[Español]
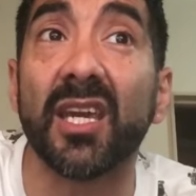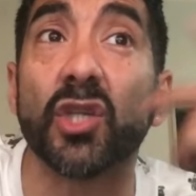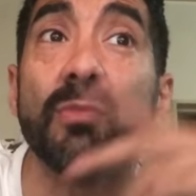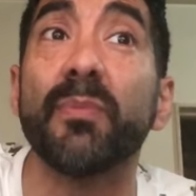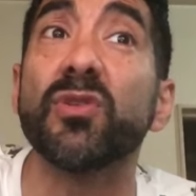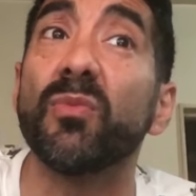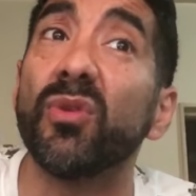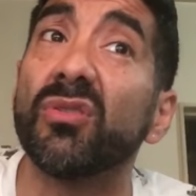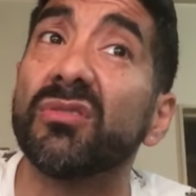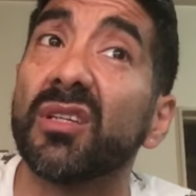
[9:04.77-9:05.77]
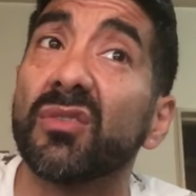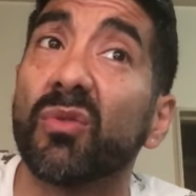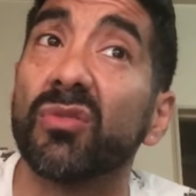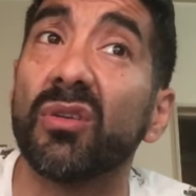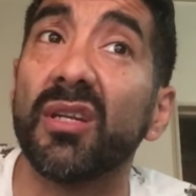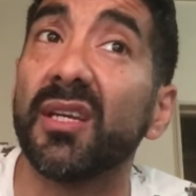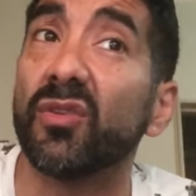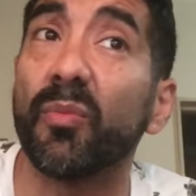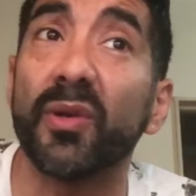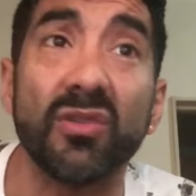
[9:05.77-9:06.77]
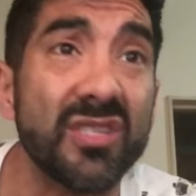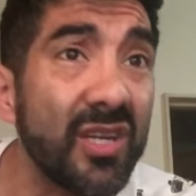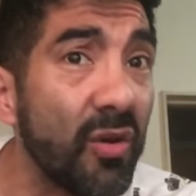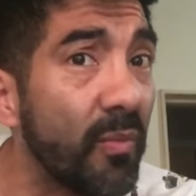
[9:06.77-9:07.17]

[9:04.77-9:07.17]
que yo me puse muy contento cuando leí esto, pero en serio,